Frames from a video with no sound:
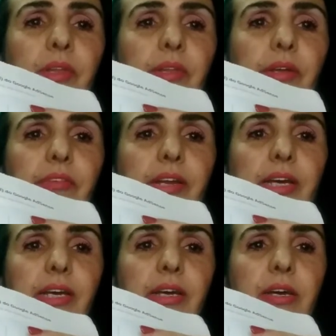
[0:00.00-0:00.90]
tá vendo
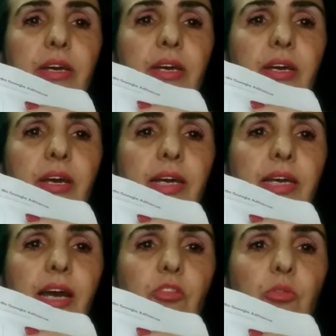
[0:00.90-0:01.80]
aqui?
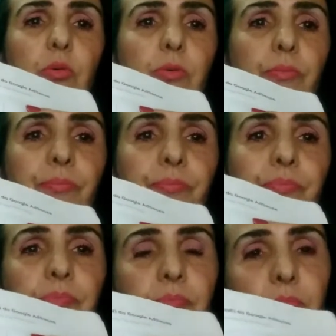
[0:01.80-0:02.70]
Em azul.
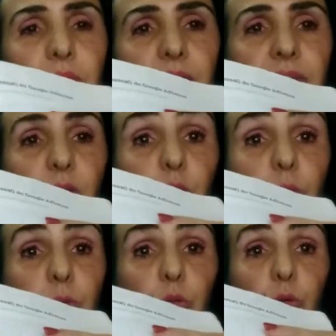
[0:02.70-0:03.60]
E esse é o
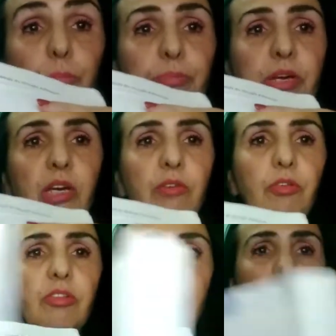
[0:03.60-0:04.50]
número do PIN que
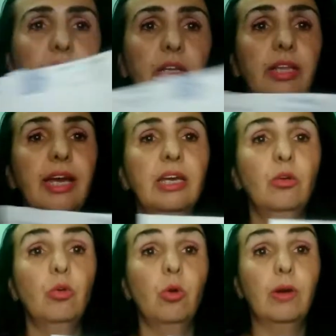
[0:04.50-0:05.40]
você tem
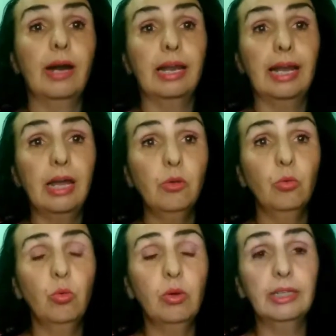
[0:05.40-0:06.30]
que colocar lá no
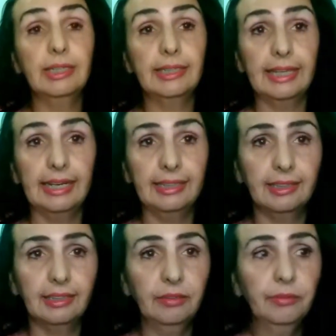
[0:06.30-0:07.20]
Google
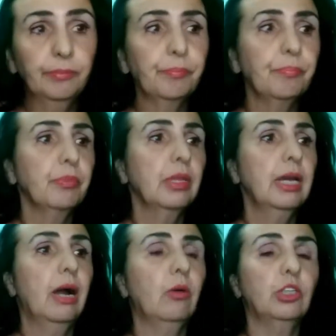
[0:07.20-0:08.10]
AdSense,
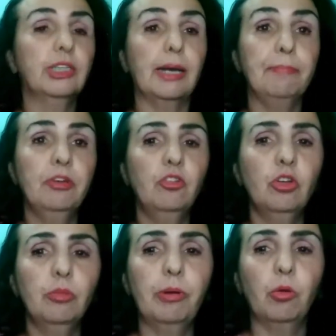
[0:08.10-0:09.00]
aonde tá
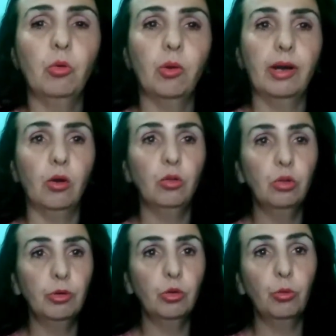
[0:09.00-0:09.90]
pedindo para colocar o número do